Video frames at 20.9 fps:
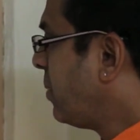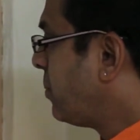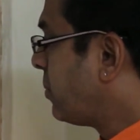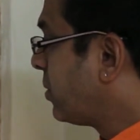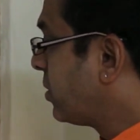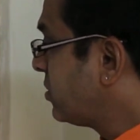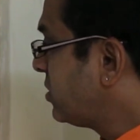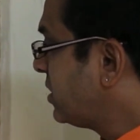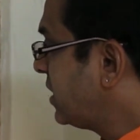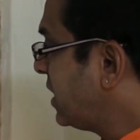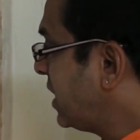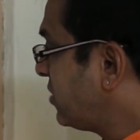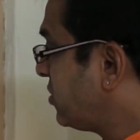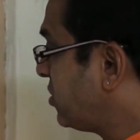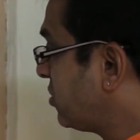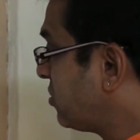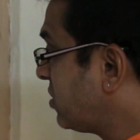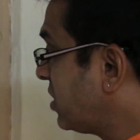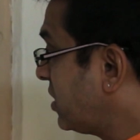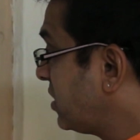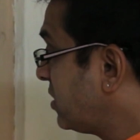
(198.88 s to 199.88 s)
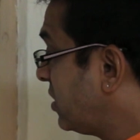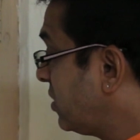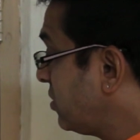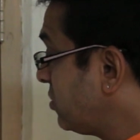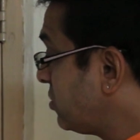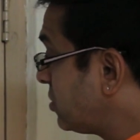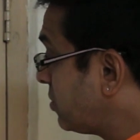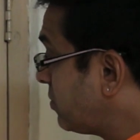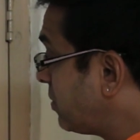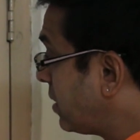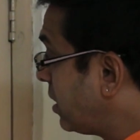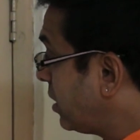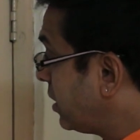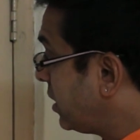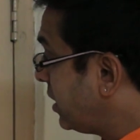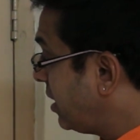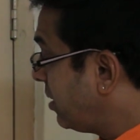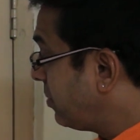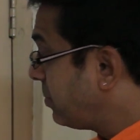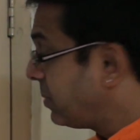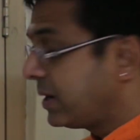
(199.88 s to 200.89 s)
మృగశిరా చిత్త ధనిష్ట వాళ్ళు
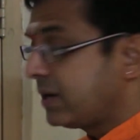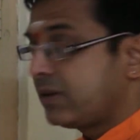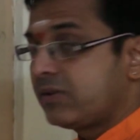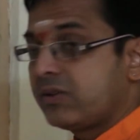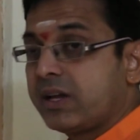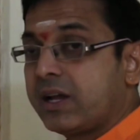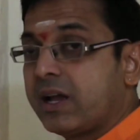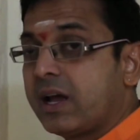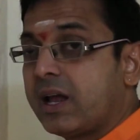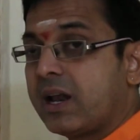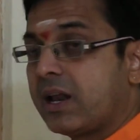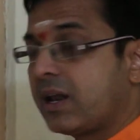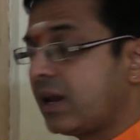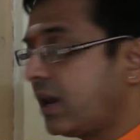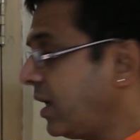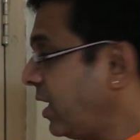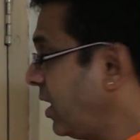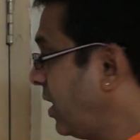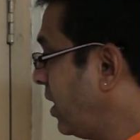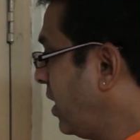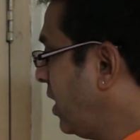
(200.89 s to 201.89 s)
ఏ పని చేయాలన్నా